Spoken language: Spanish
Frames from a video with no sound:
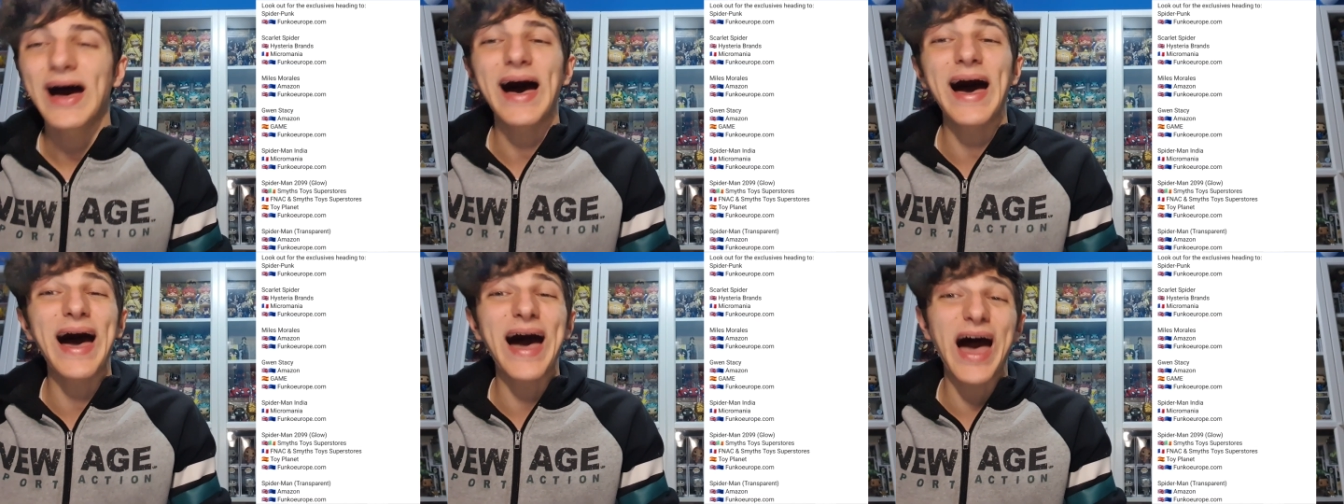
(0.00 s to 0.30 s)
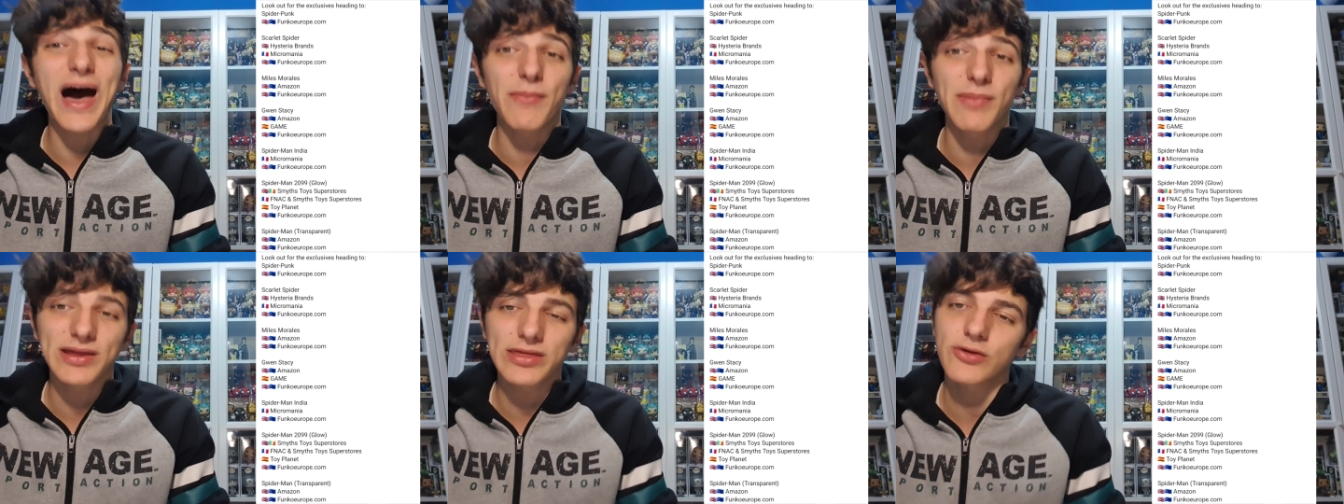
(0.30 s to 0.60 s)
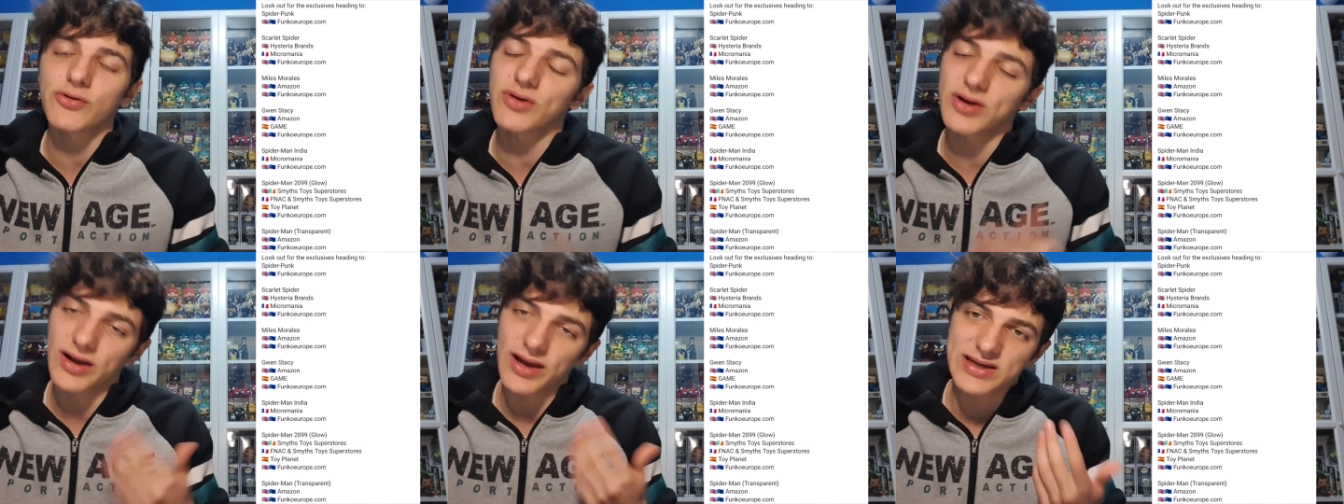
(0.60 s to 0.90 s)
A
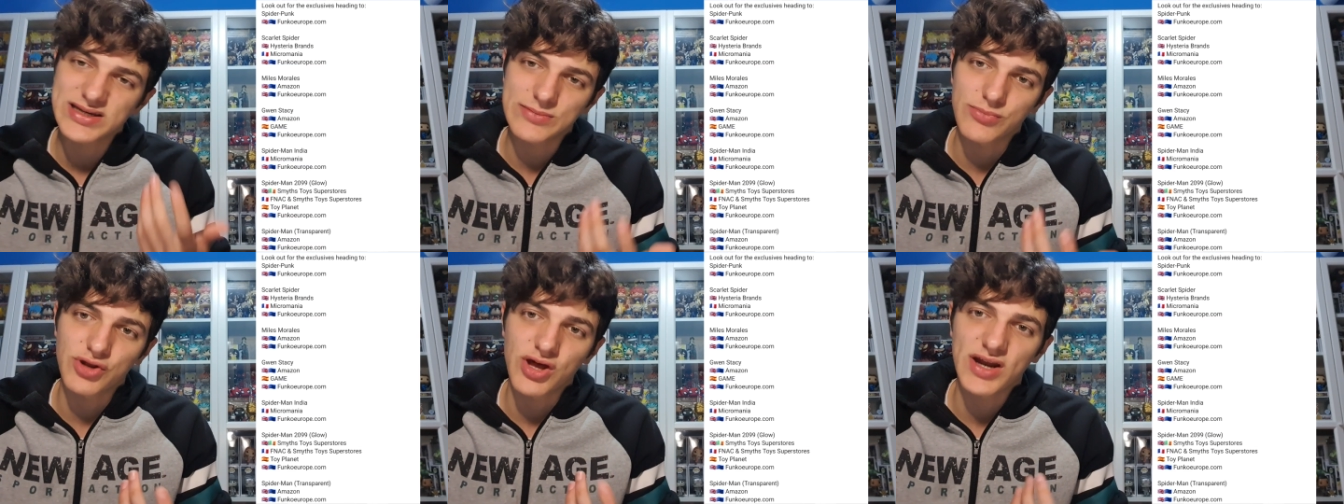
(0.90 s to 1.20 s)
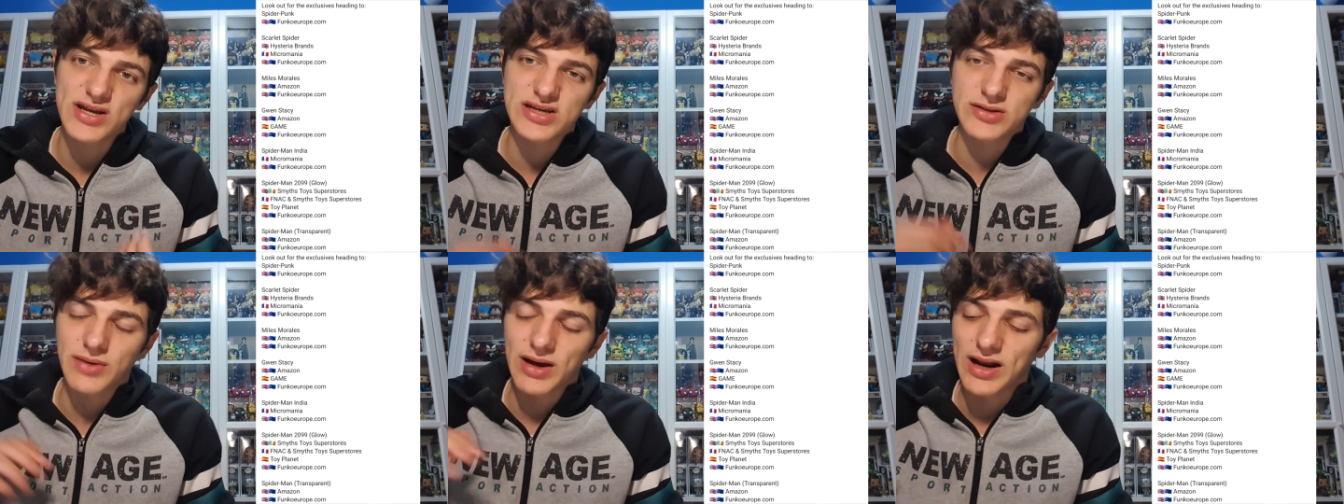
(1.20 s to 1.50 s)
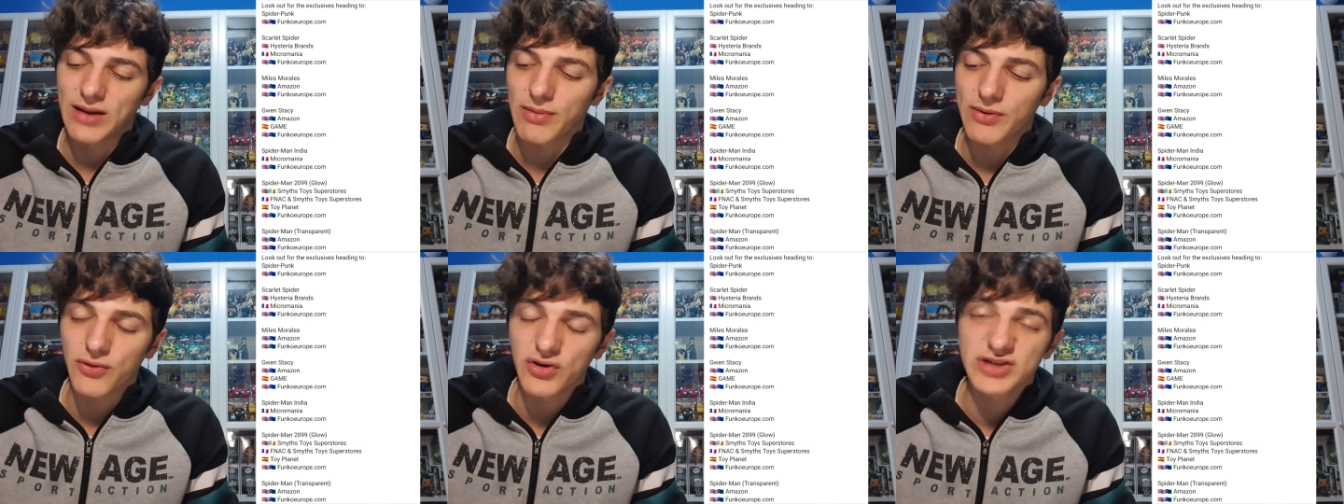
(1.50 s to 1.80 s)
Amazon, que ya se podía reservar
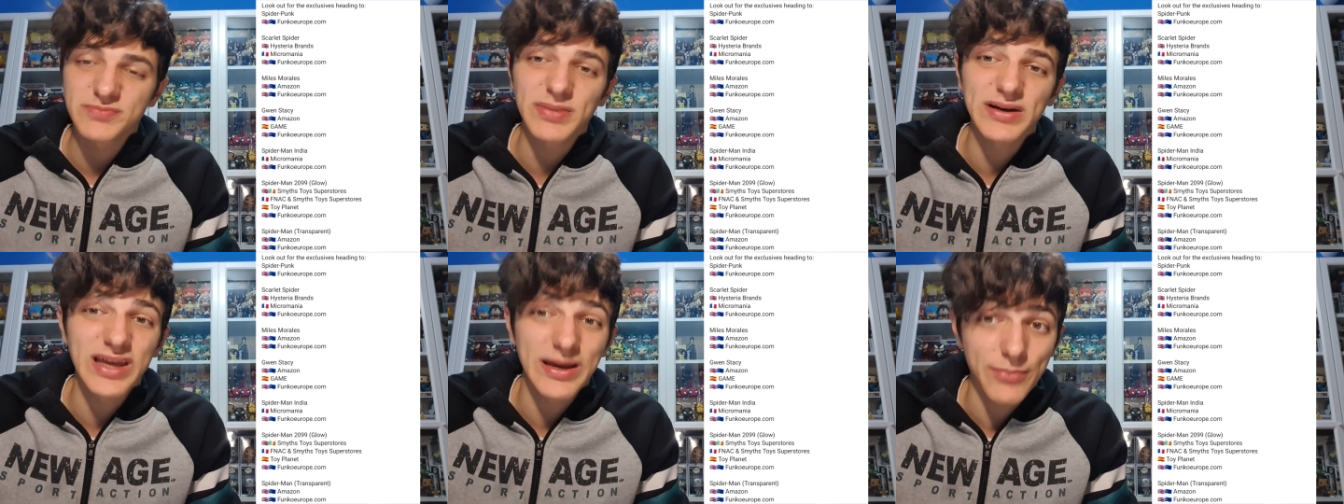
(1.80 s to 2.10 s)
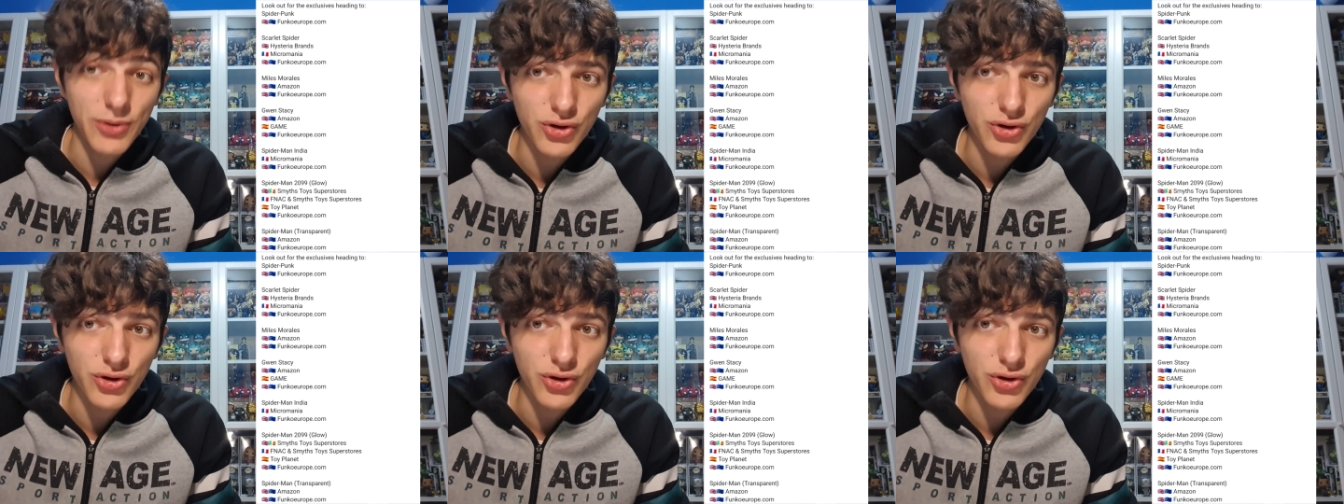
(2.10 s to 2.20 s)
en Amazon España,